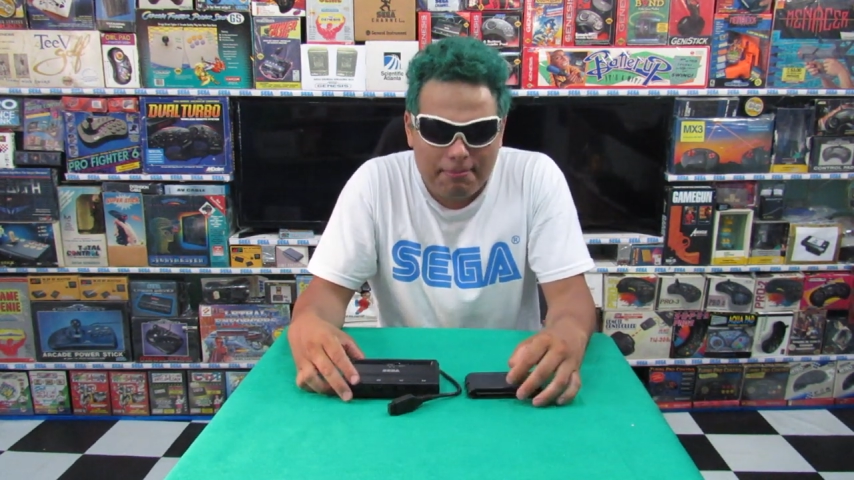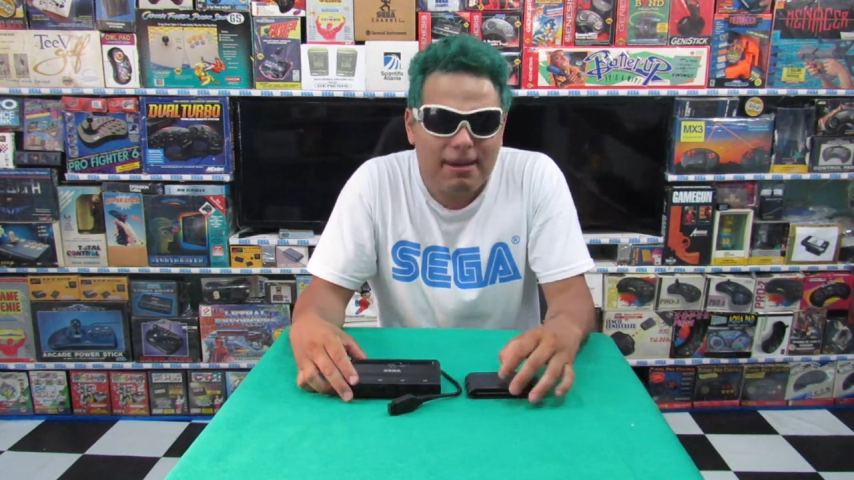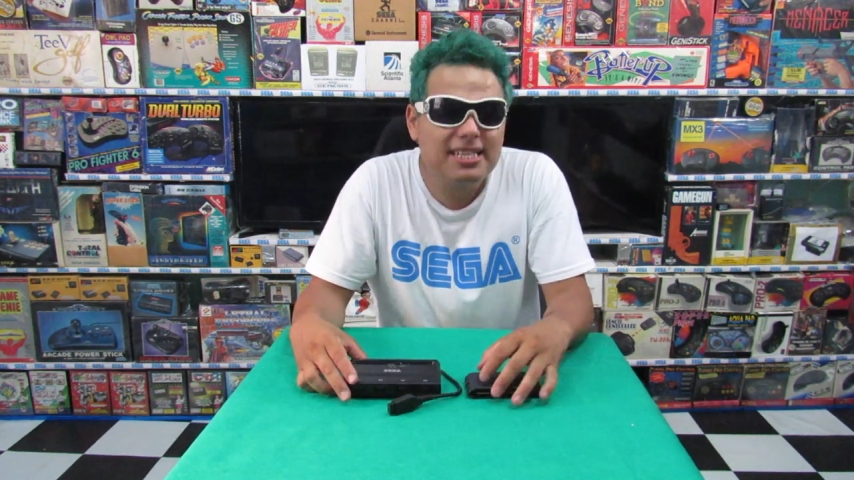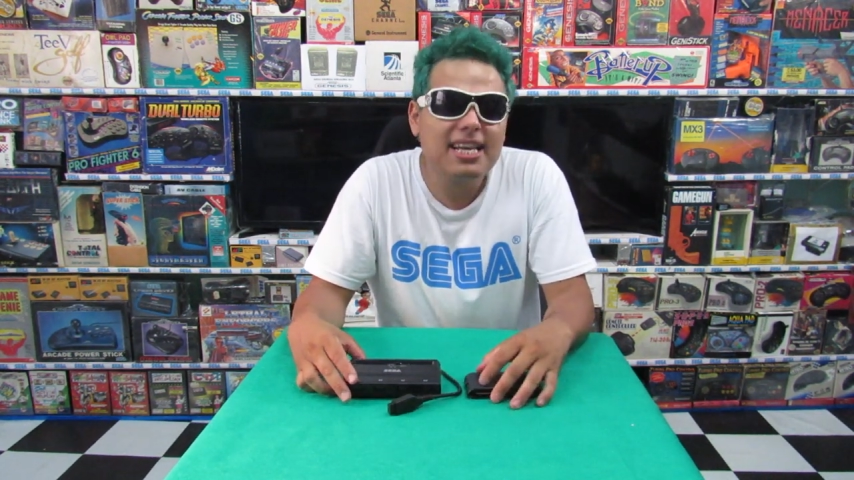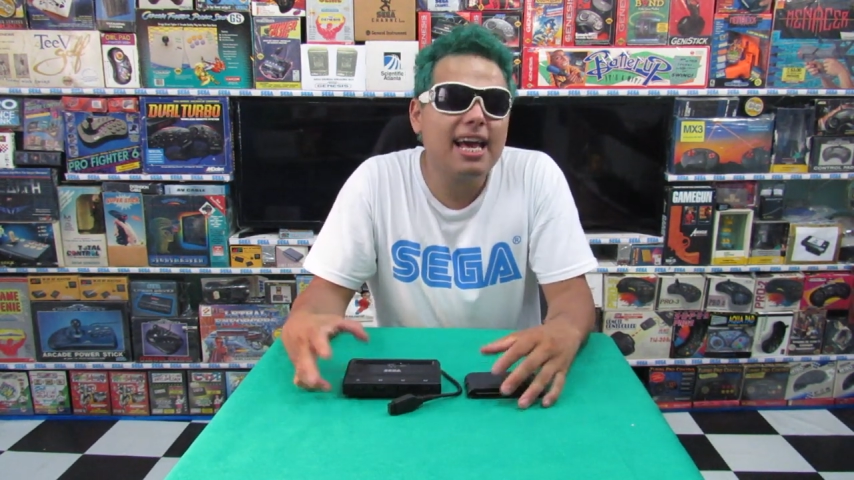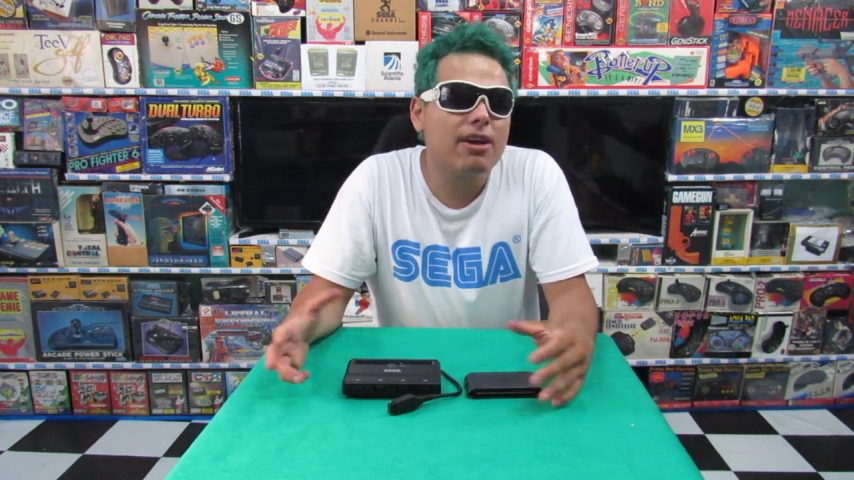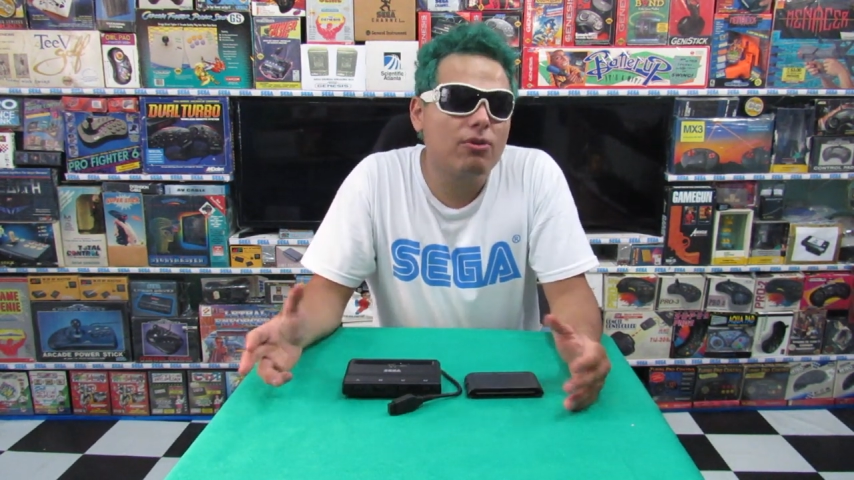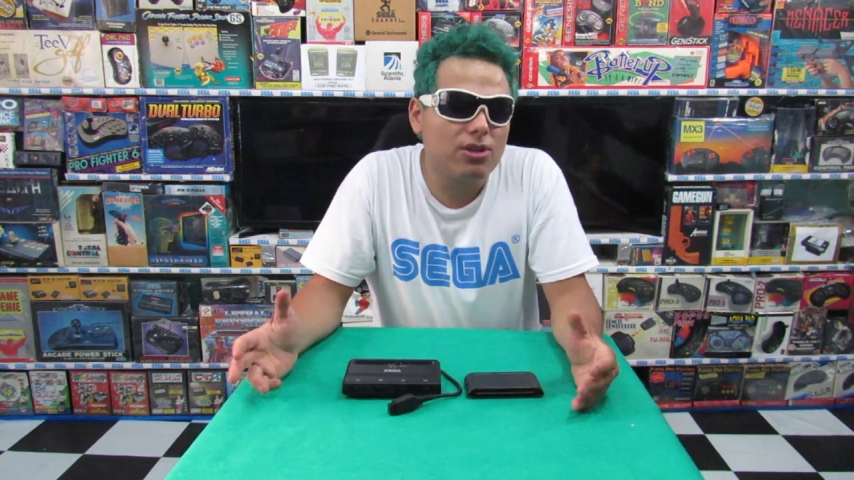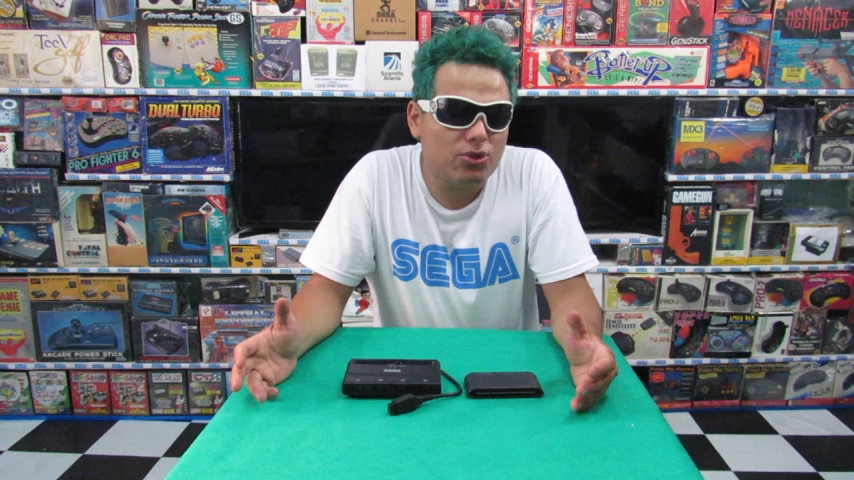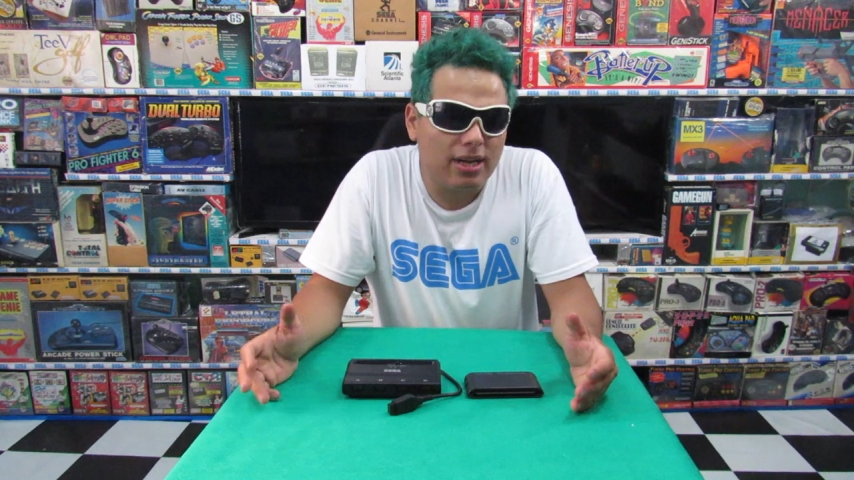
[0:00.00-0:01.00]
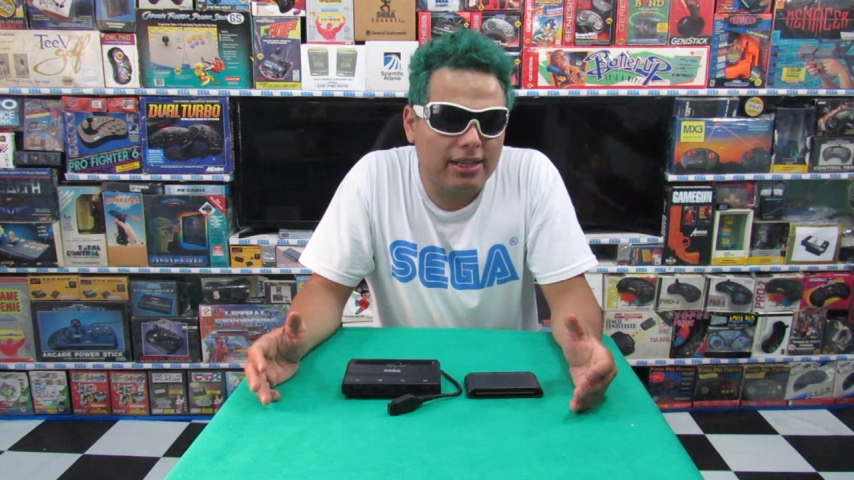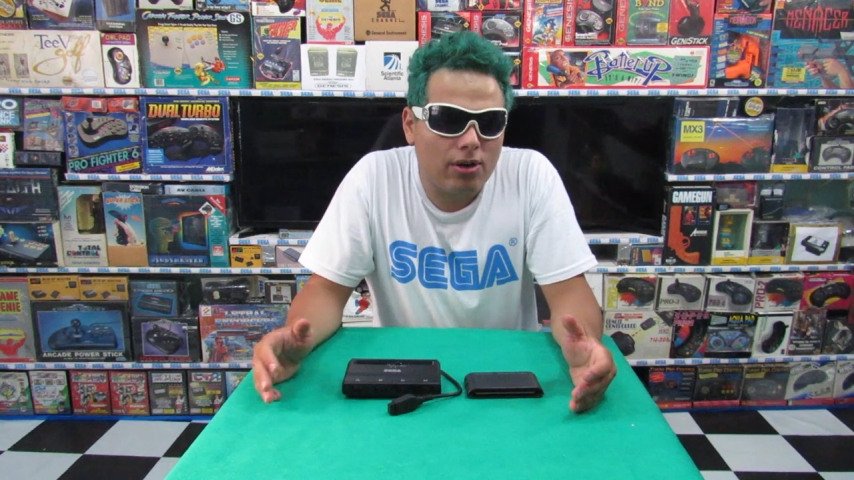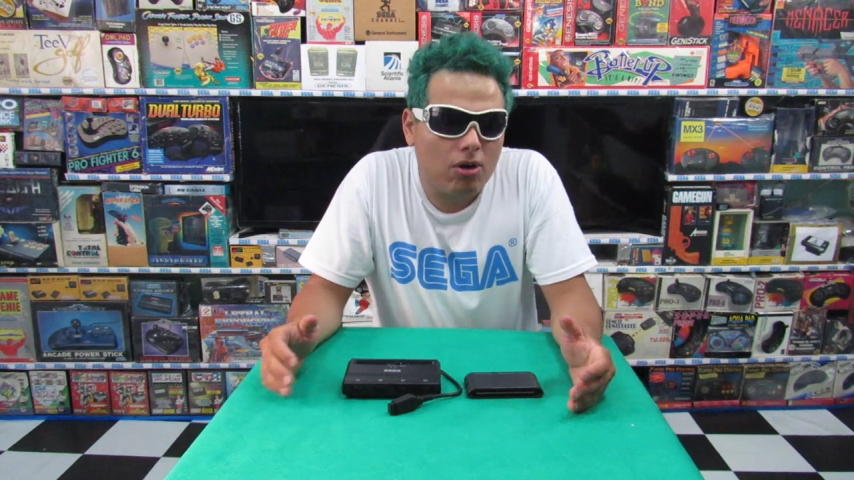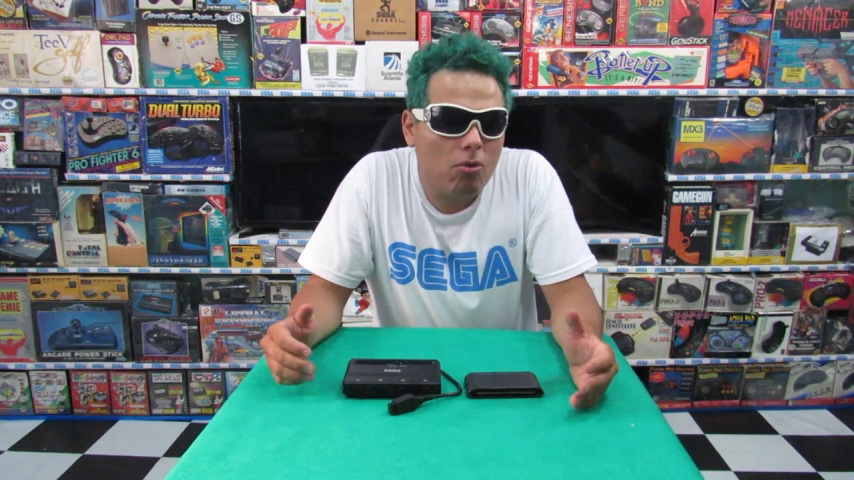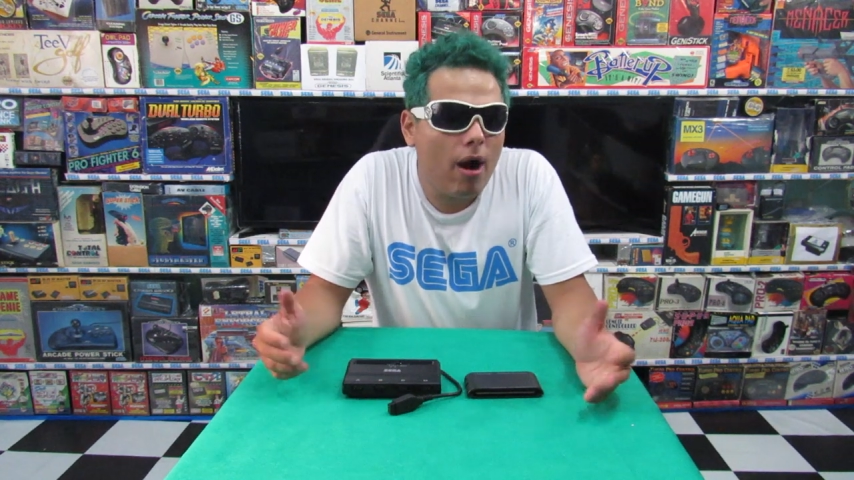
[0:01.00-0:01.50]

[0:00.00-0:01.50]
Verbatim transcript: Mas e aí, colecionador,